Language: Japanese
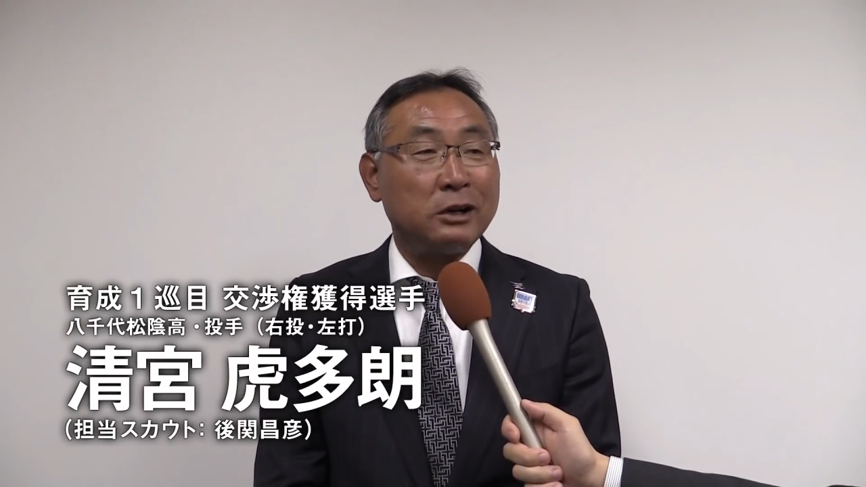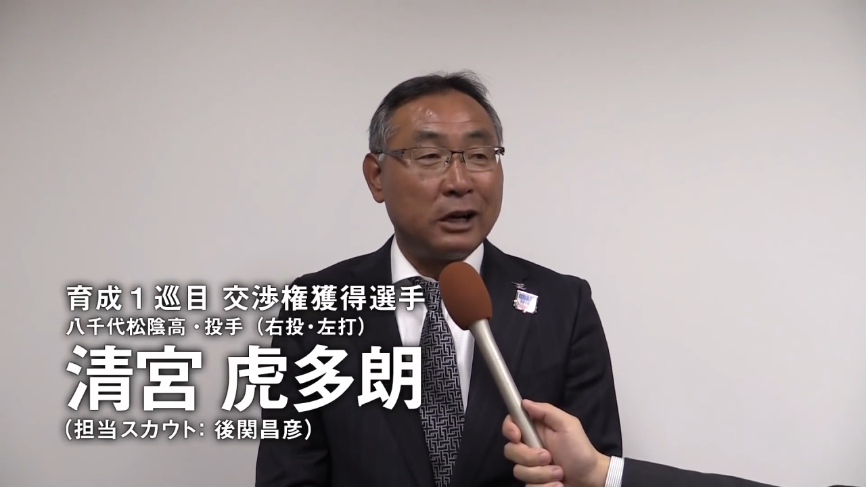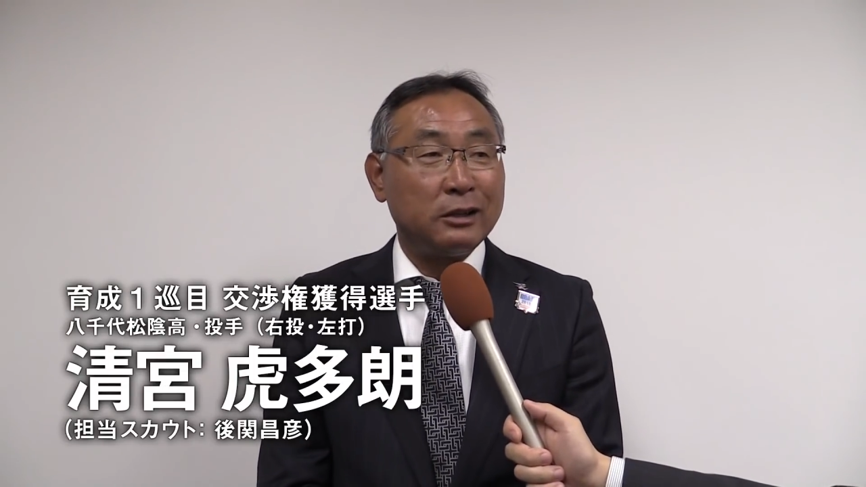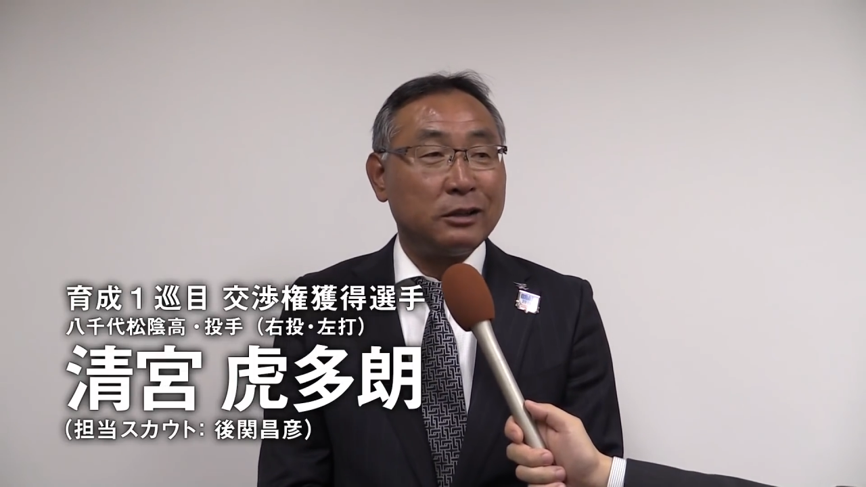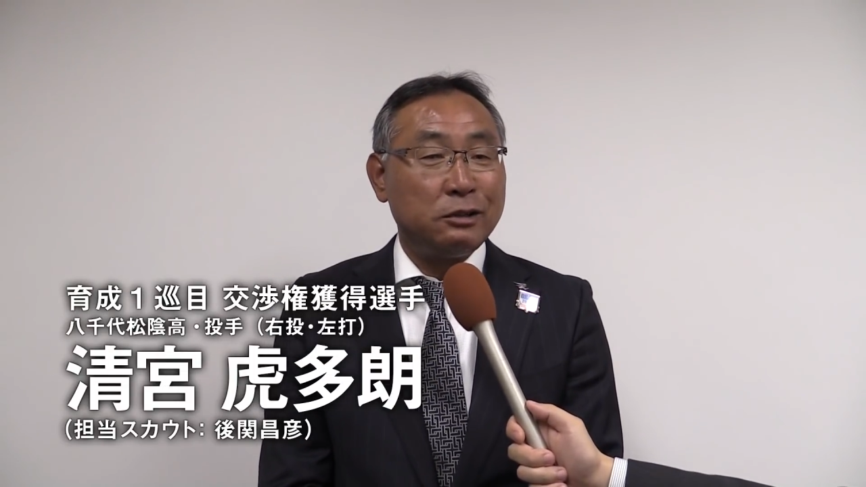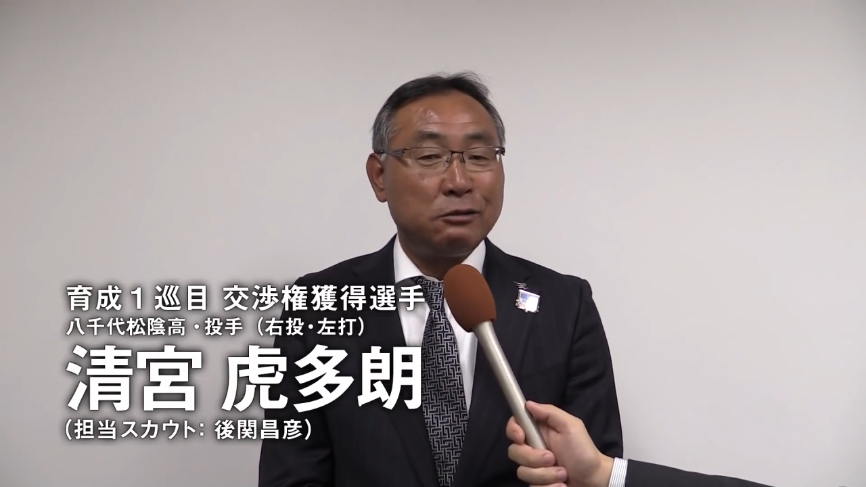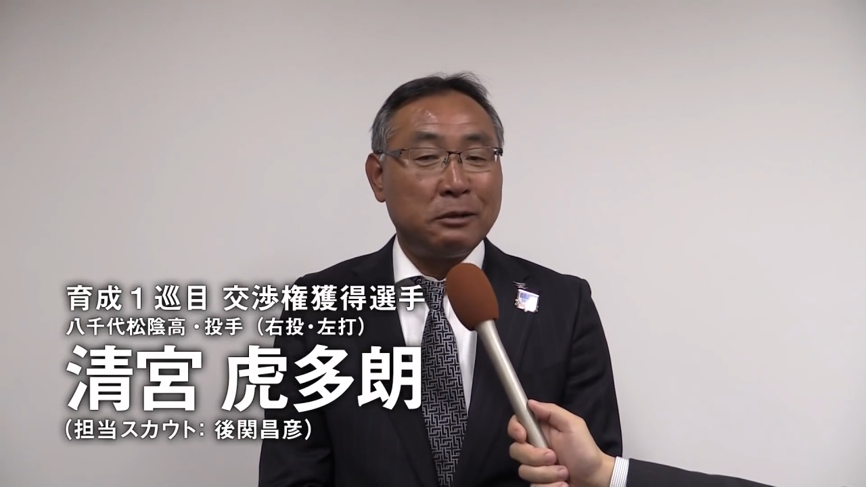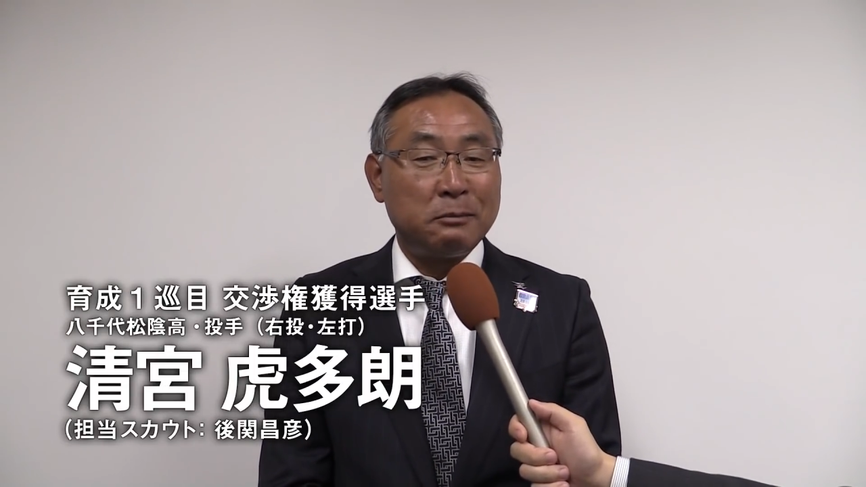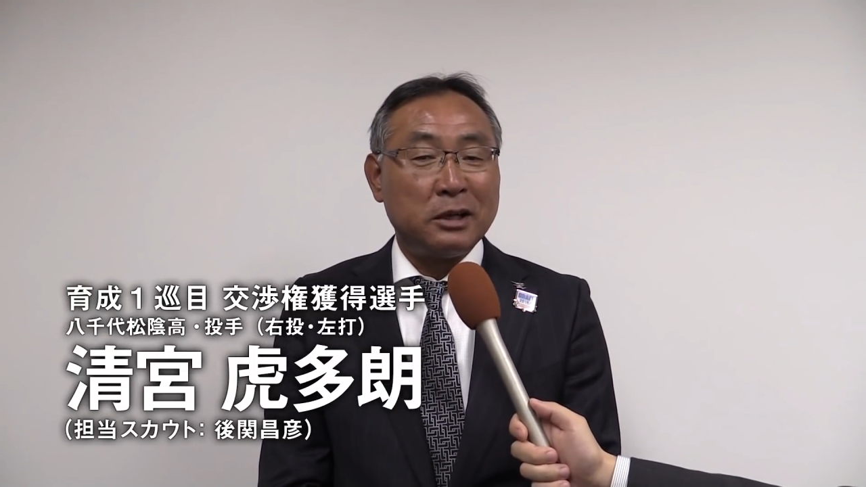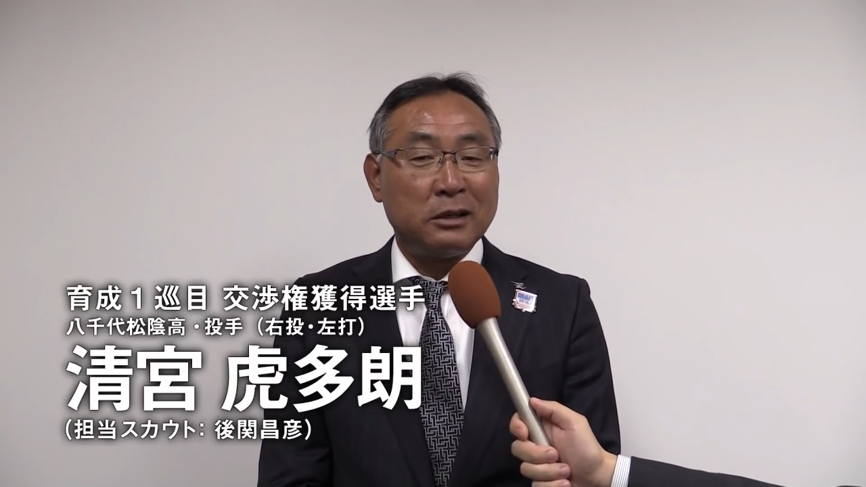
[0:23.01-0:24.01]
化っていうの
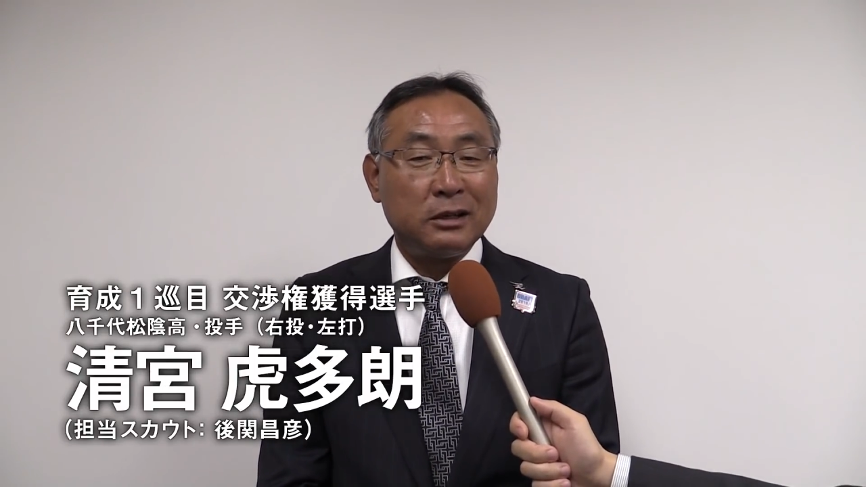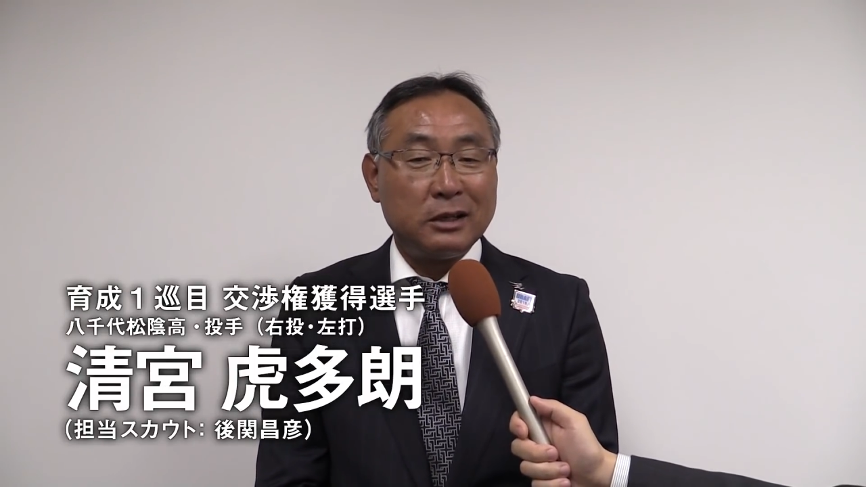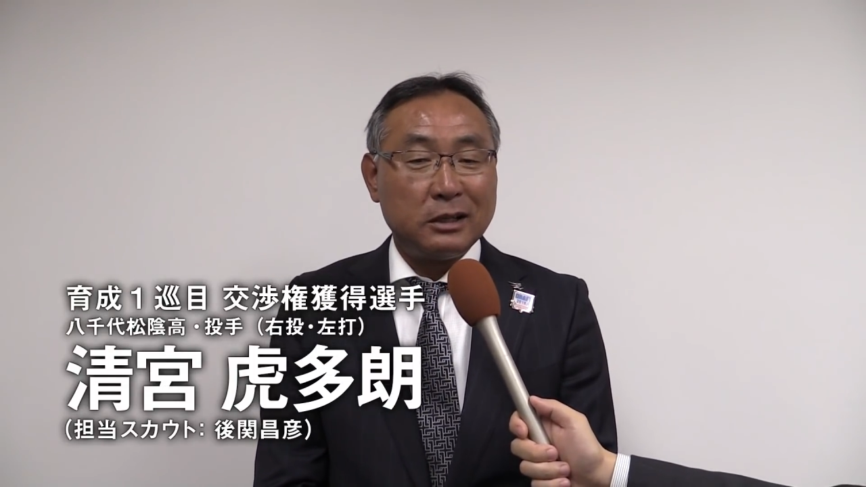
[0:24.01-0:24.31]
がまあ